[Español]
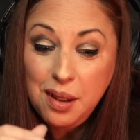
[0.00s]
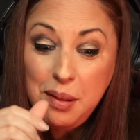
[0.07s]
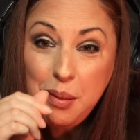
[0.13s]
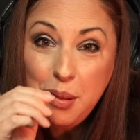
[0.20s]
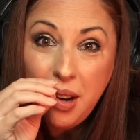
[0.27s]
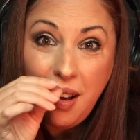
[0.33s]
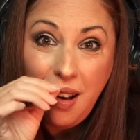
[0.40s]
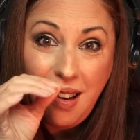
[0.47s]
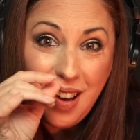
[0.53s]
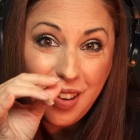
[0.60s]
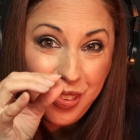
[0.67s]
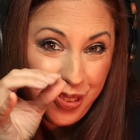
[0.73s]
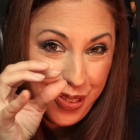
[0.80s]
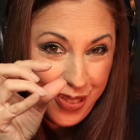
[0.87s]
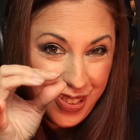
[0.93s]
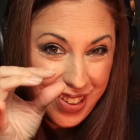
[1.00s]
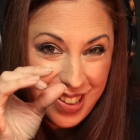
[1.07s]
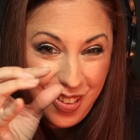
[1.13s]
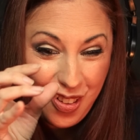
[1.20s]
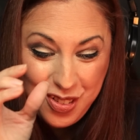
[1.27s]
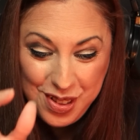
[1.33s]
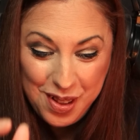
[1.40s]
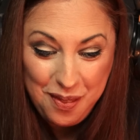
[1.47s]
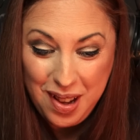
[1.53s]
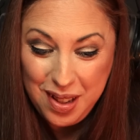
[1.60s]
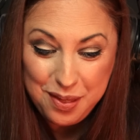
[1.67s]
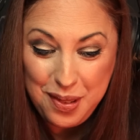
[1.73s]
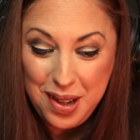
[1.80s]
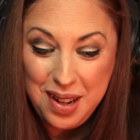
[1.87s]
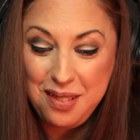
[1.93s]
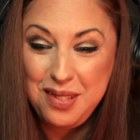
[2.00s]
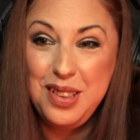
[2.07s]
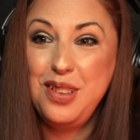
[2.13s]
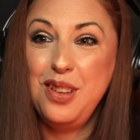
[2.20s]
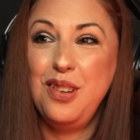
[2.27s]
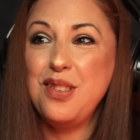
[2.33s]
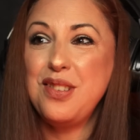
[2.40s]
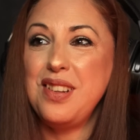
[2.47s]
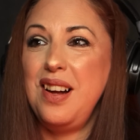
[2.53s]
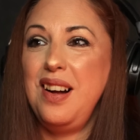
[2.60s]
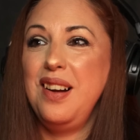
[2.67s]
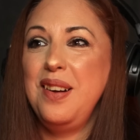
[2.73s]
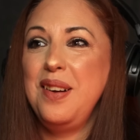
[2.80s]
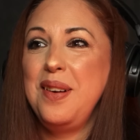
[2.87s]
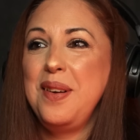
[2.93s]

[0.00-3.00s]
Y el vibrato, qué cosa más maravillosa.